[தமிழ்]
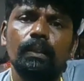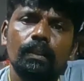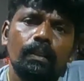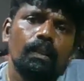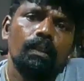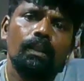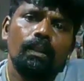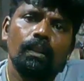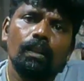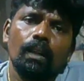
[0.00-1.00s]
லைட்டாக போர்
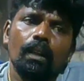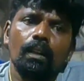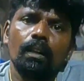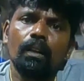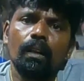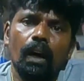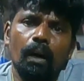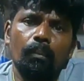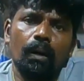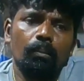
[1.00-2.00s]
நாய்ஸ் வருது சொன்னீங்களா அது
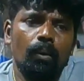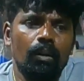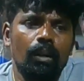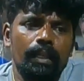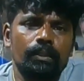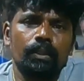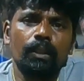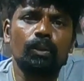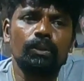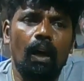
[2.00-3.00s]
போர் நாய்ஸ்
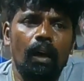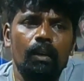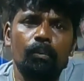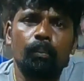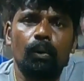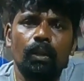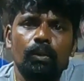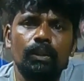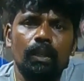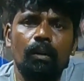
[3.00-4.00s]
வந்து கொஞ்சம் ஆயில் போட்டு
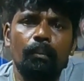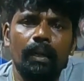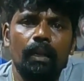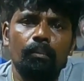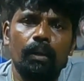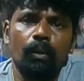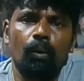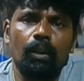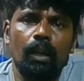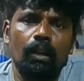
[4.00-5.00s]
கொஞ்சம் மெயின்டைன் பண்ணி
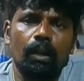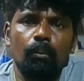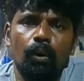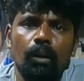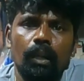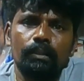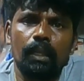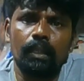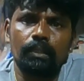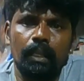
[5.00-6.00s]
ஓட்டினாங்கன்னா போர்
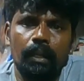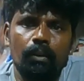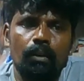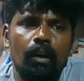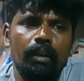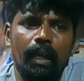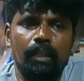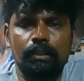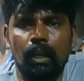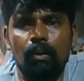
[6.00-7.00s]
நாய்ஸும் அரெஸ்ட் ஆகிடும் அப்படி
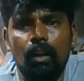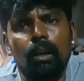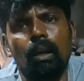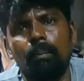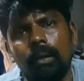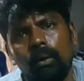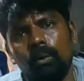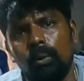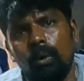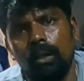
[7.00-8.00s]
அரெஸ்ட் ஆகலனாலும் நாங்கள் பண்ணி
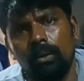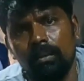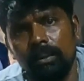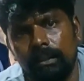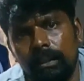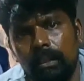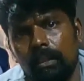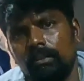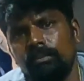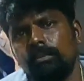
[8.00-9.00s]
கொடுத்துருவோம் அது ஒன்றும் பிரச்சனை
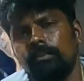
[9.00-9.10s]
இல்லை